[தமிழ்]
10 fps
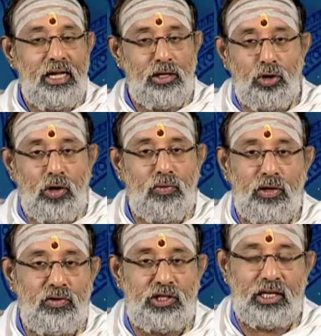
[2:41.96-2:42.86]
ஏதோ
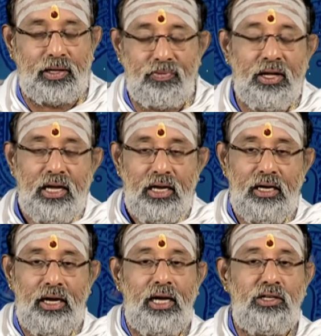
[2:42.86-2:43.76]
ஒரு விஷயம்
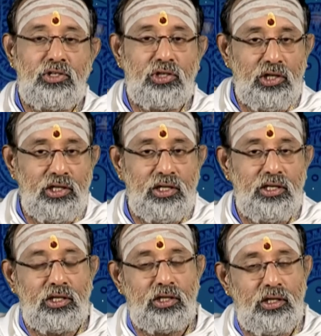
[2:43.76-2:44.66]
நேற்று
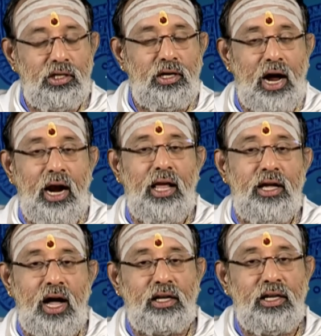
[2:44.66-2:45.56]
இன்று நாளை
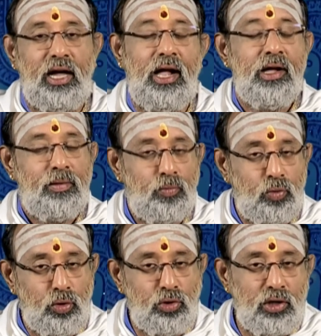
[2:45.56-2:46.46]
ஆகிய
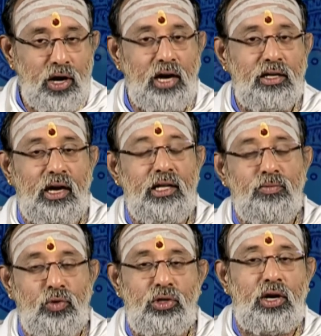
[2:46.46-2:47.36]
மூன்று
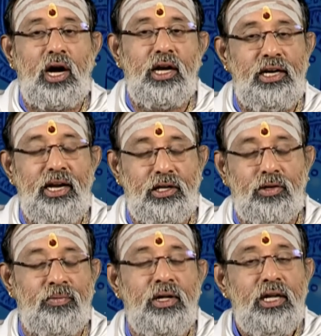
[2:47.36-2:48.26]
நாட்களையும் ஒன்றாக
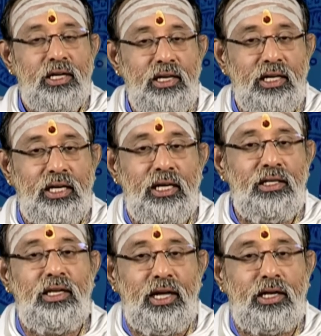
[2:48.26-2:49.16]
இணைக்கும் இன்னைக்கு
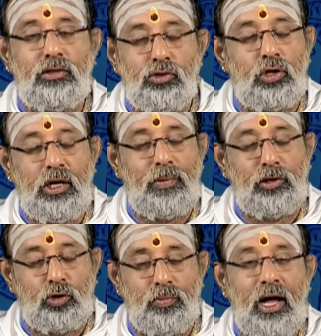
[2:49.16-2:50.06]
எது இணைக்குதுன்னு சொல்லி
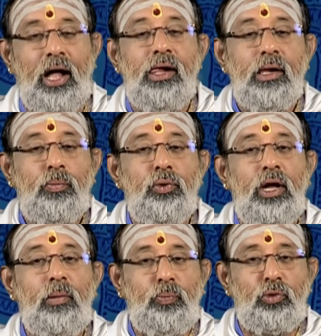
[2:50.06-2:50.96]
பார்த்தோம்னா
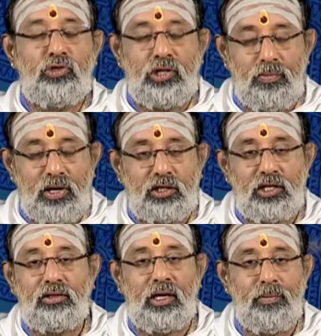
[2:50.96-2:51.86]
புனர்பூசம்
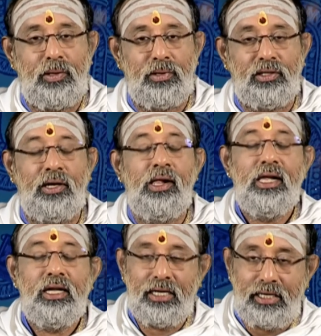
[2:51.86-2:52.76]
நட்சத்திரம் என்பது
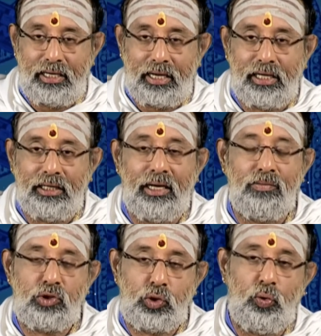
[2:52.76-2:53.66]
இன்றைய
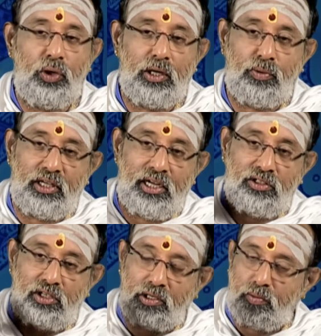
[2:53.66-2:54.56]
தினம் சூரிய
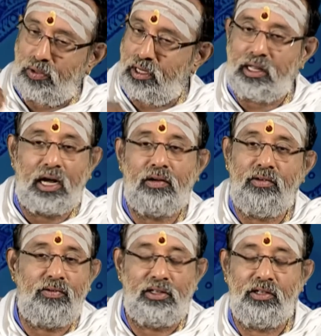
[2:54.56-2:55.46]
உதயத்திற்கு
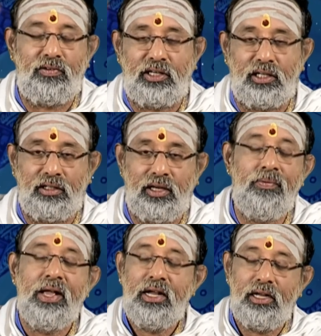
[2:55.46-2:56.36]
முன்னதாகவே வந்துவிட்டது
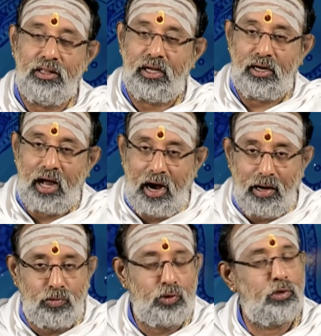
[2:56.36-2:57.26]
இந்த
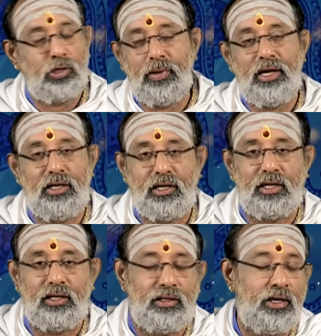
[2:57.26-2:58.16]
நாள் முழுவதுமே
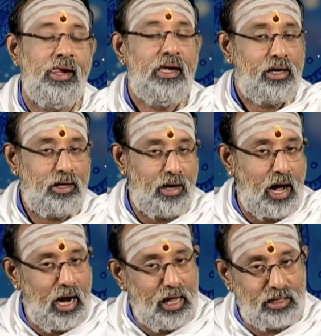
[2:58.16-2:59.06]
இருக்கிறது
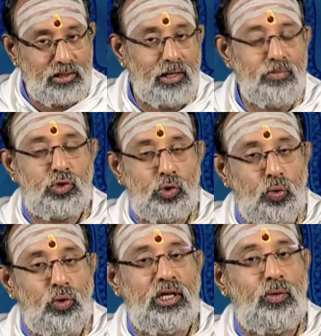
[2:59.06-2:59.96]
நாளைய தினம்
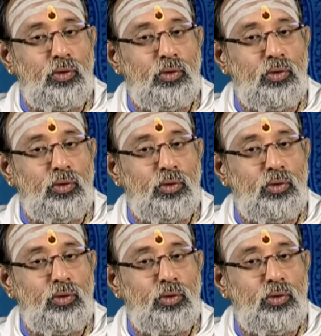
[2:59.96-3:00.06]
சூரிய